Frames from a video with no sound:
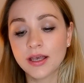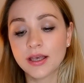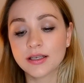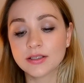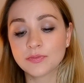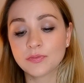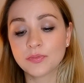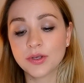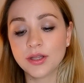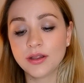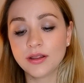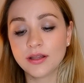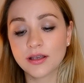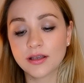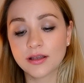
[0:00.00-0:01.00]
Ich
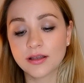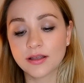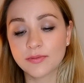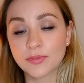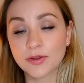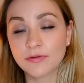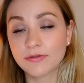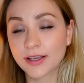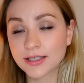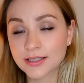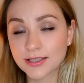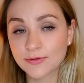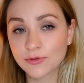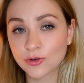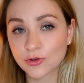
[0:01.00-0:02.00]
bin, äh, ich bin
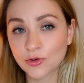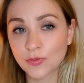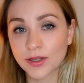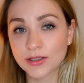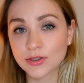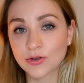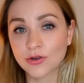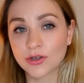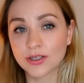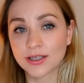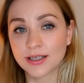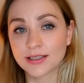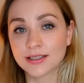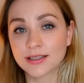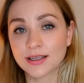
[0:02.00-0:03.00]
fest davon überzeugt, überzeugt,
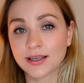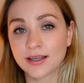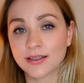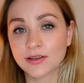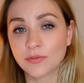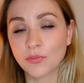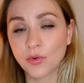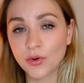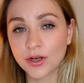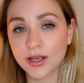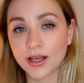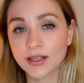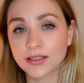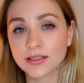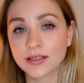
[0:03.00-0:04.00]
dass äh, der
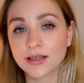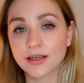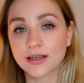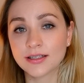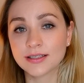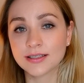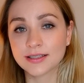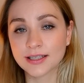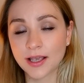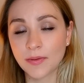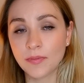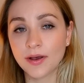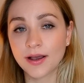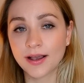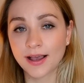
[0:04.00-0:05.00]
Monat äh,
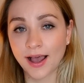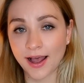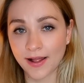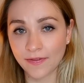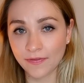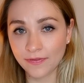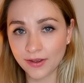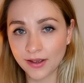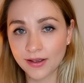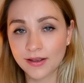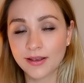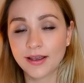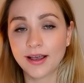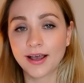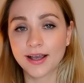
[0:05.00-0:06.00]
Dezember kann
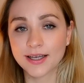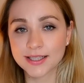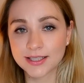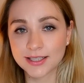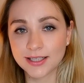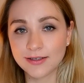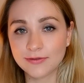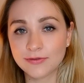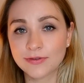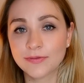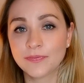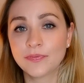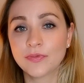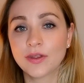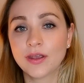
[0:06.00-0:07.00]
aktiv
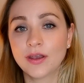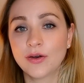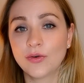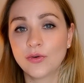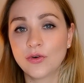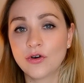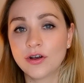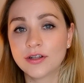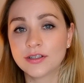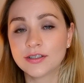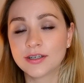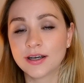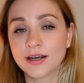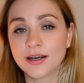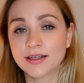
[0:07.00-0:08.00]

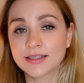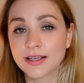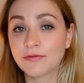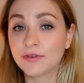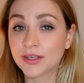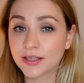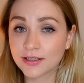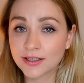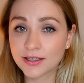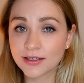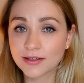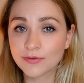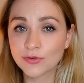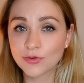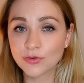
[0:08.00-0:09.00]
und äh, sehr
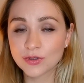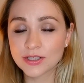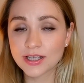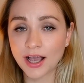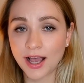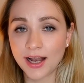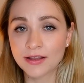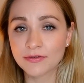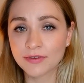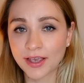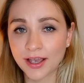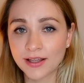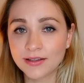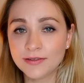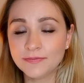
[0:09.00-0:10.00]
wichtig für uns alle
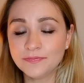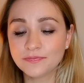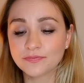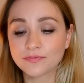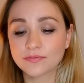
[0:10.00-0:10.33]
werden